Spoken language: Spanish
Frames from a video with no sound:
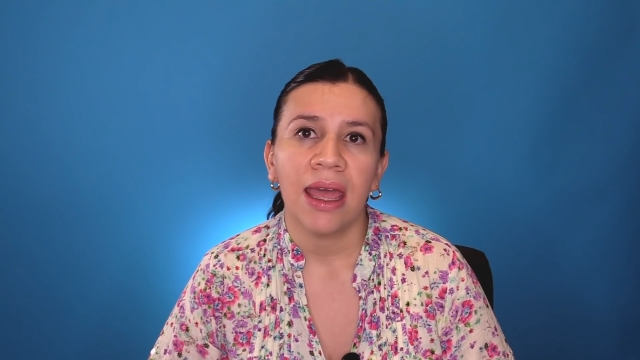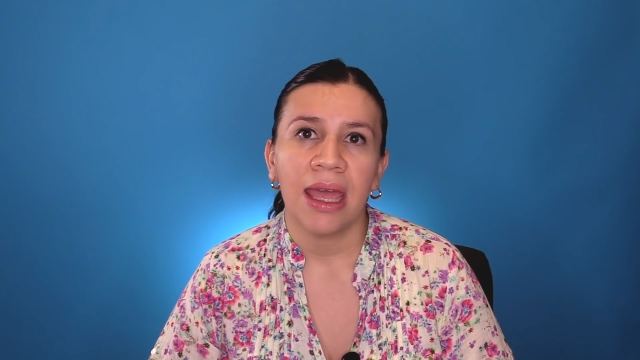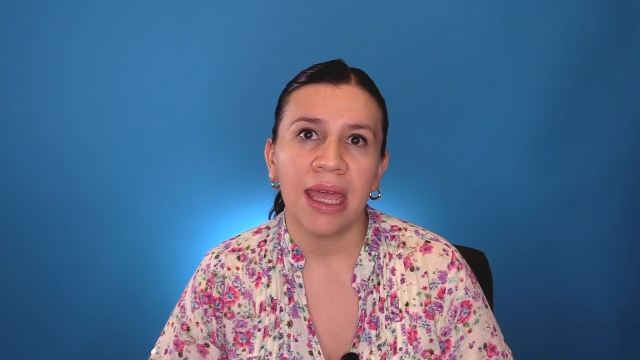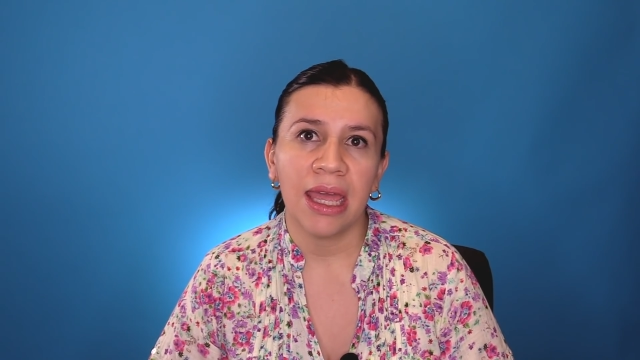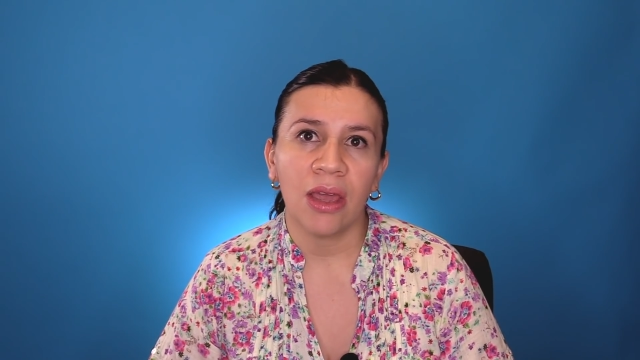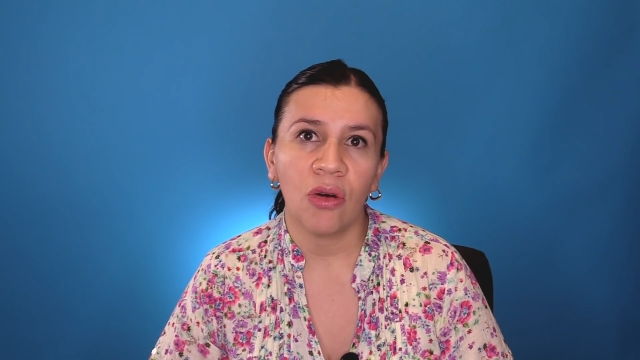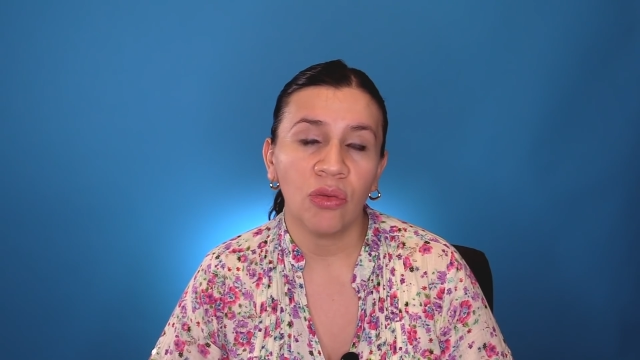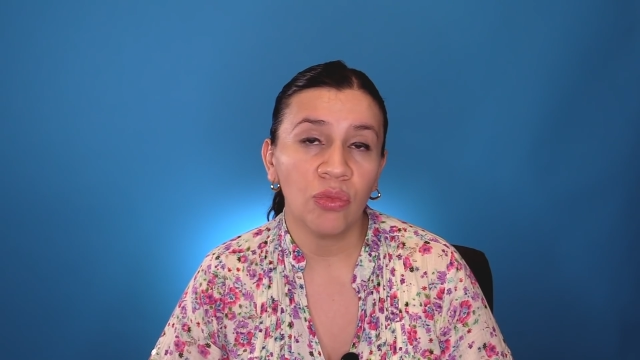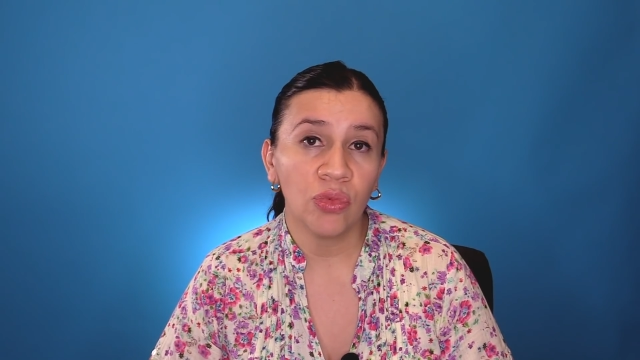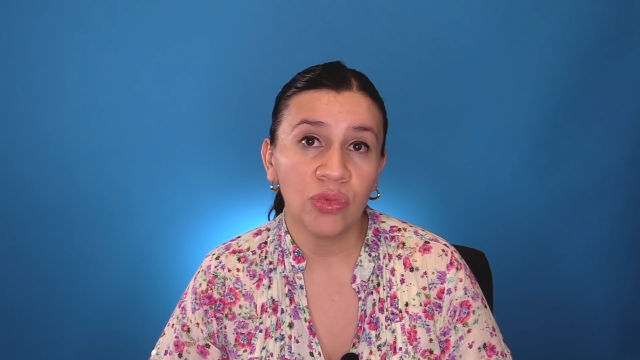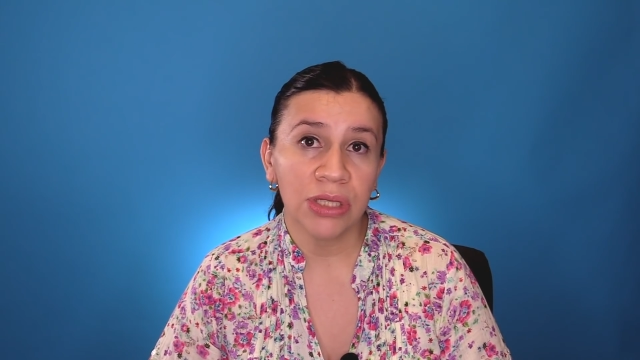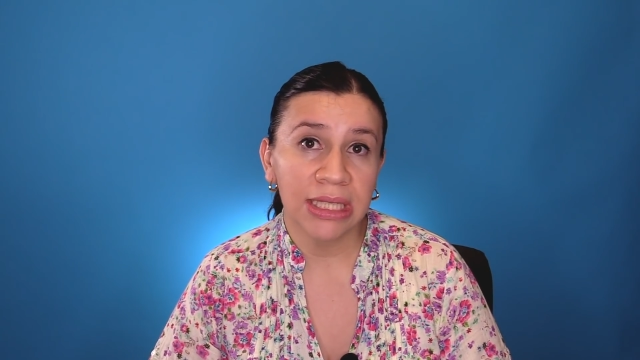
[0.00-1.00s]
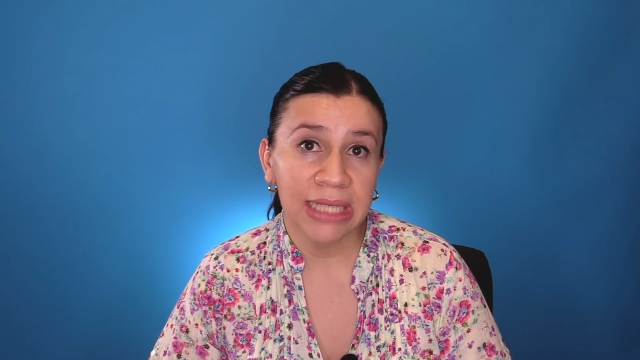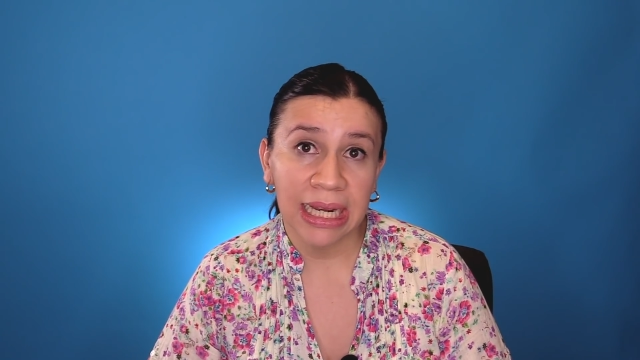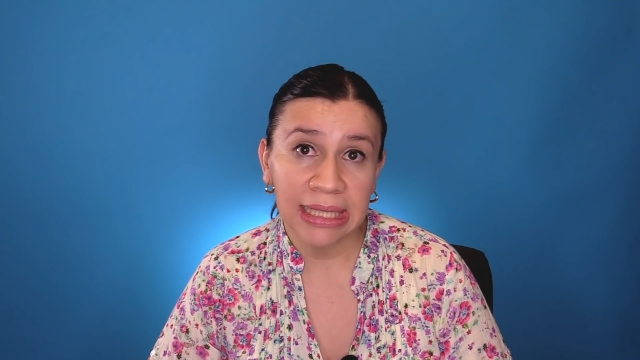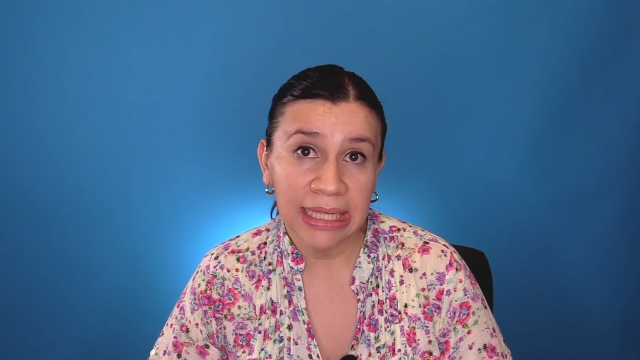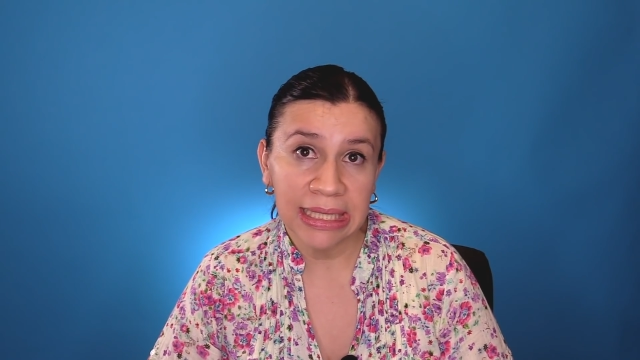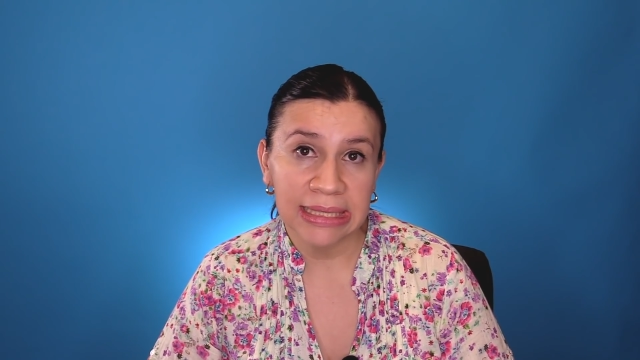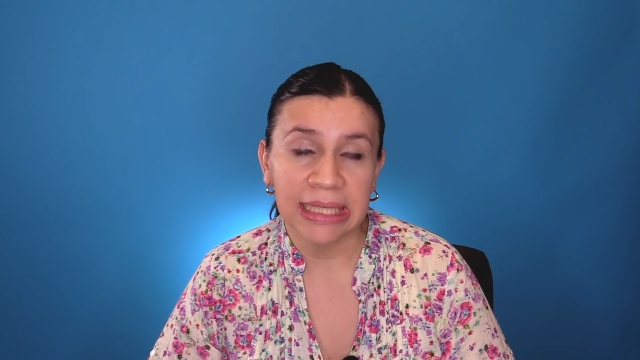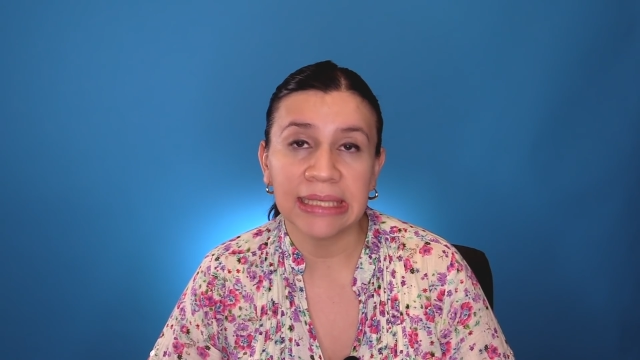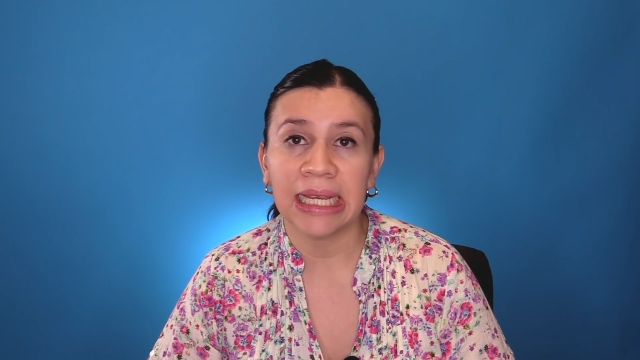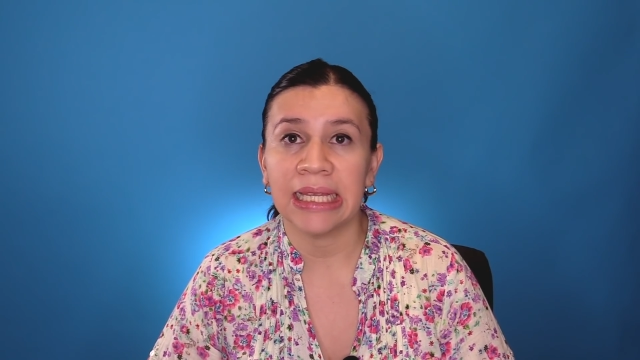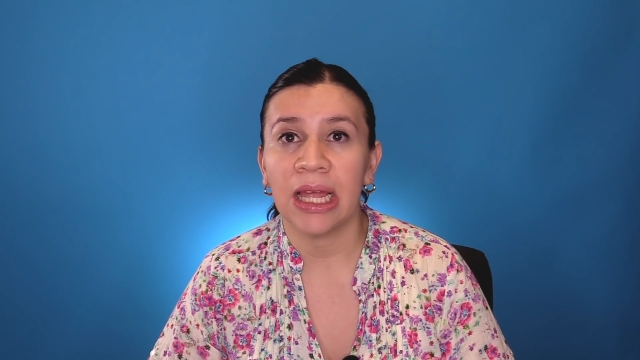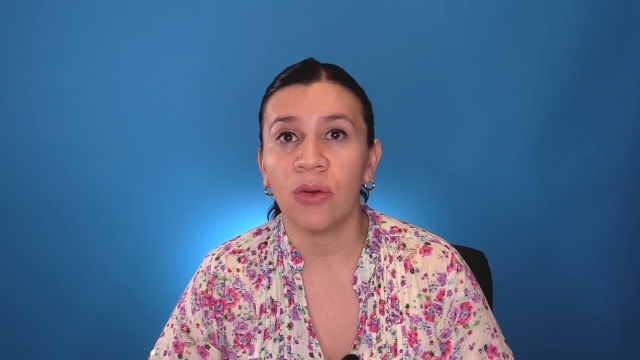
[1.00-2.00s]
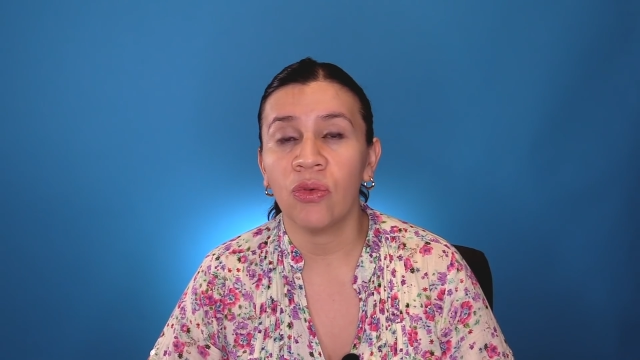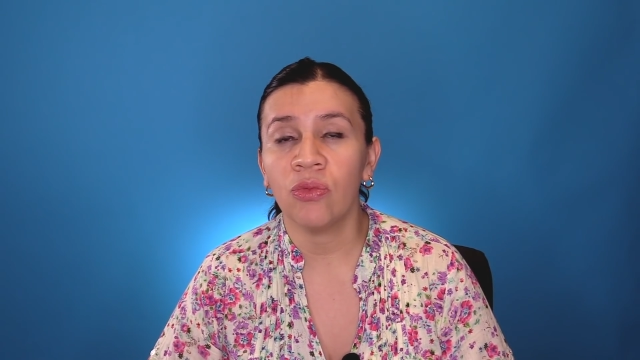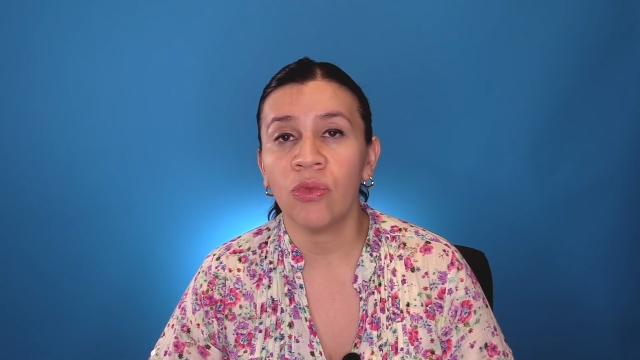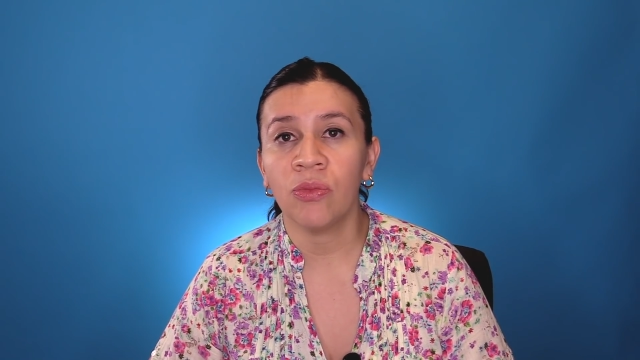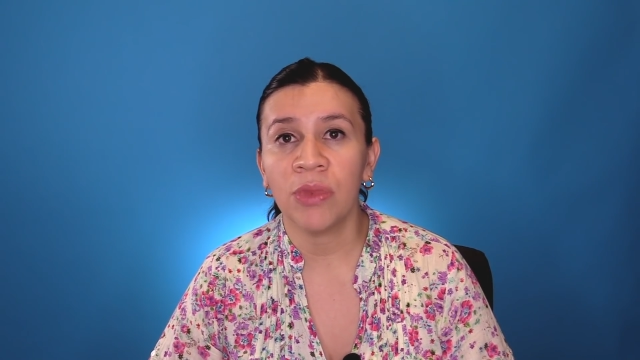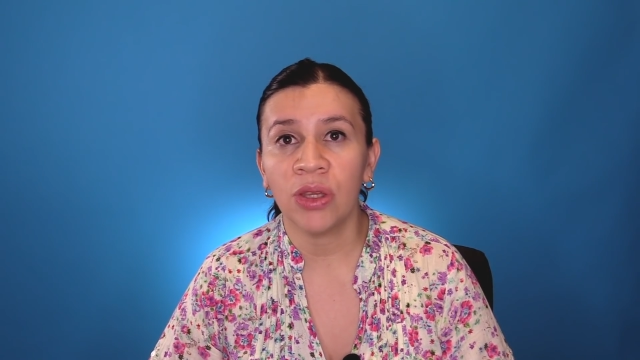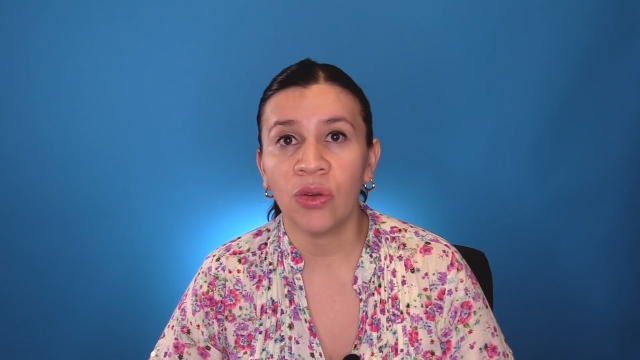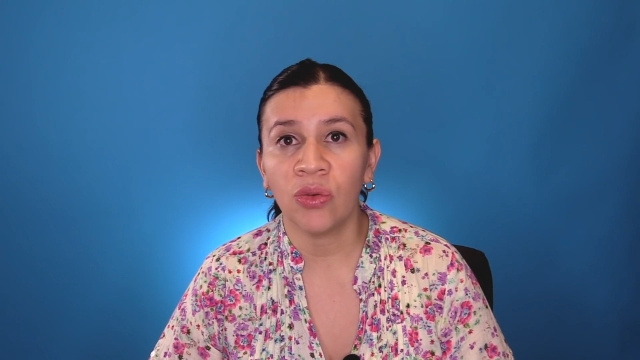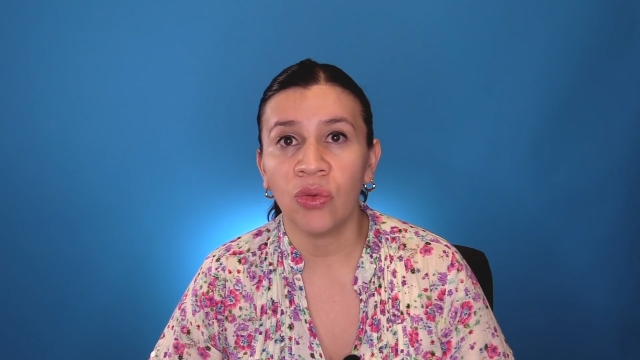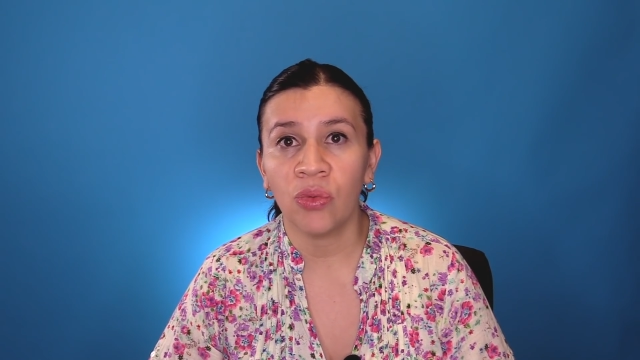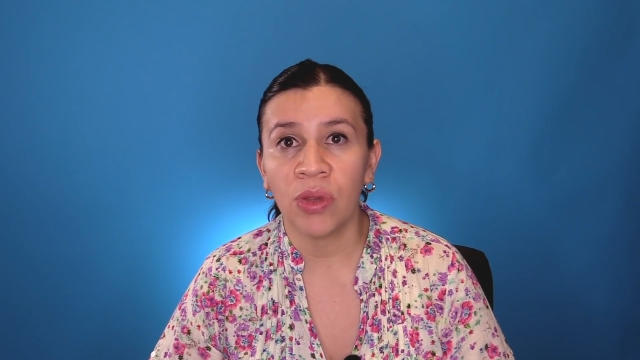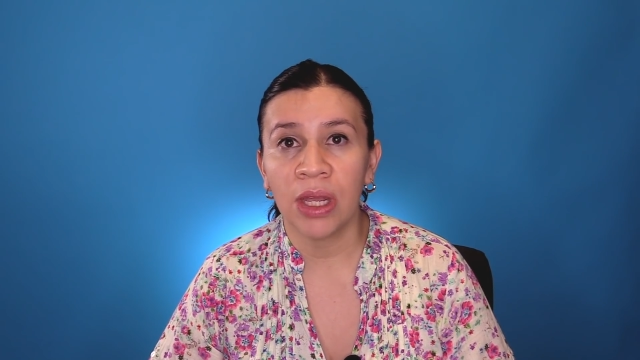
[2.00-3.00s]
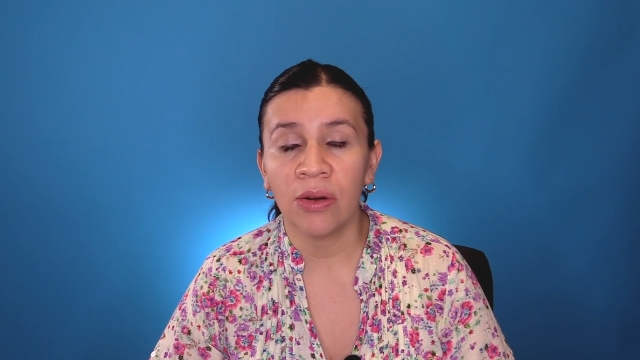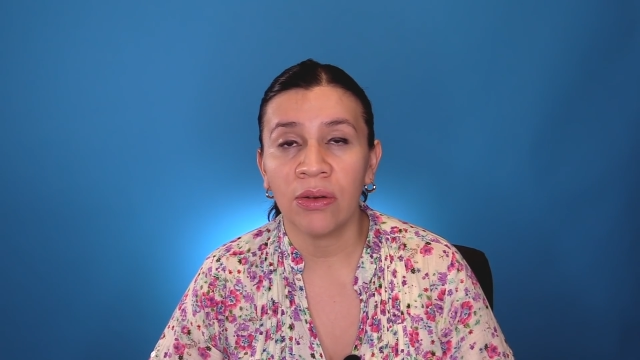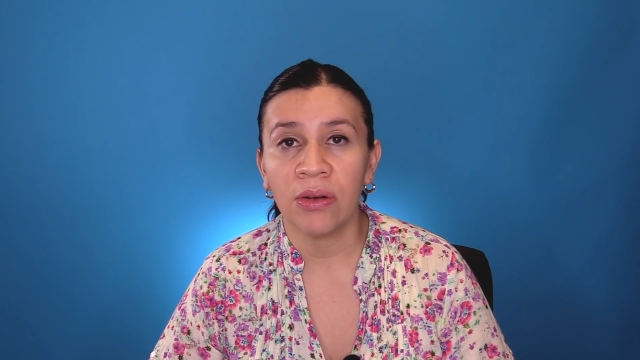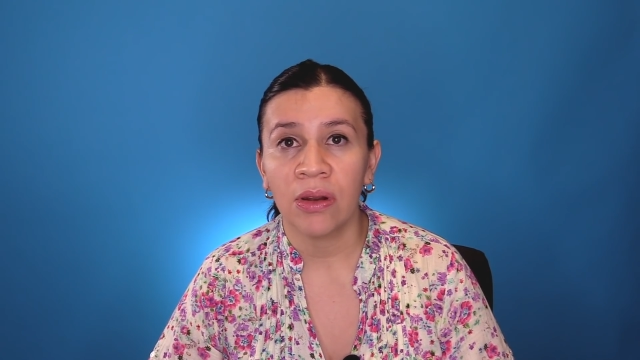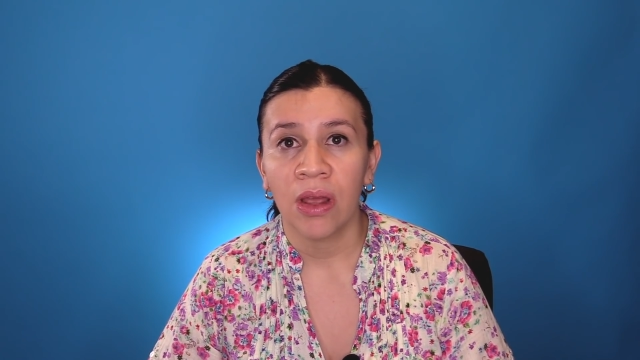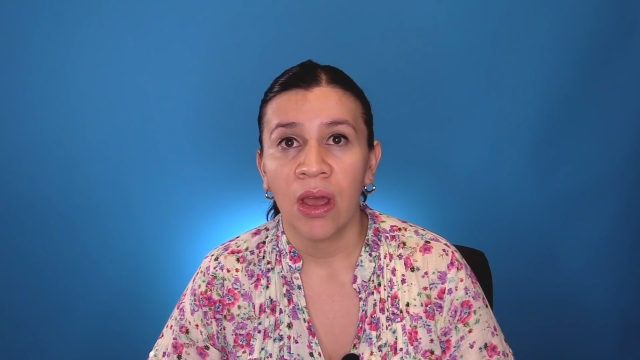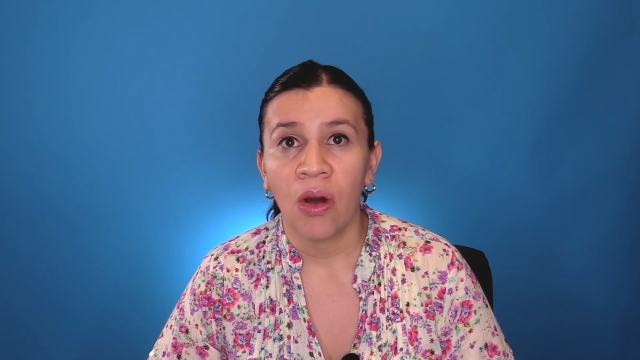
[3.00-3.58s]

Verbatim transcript: eh, con muchas actrices que en algún momento tuvieron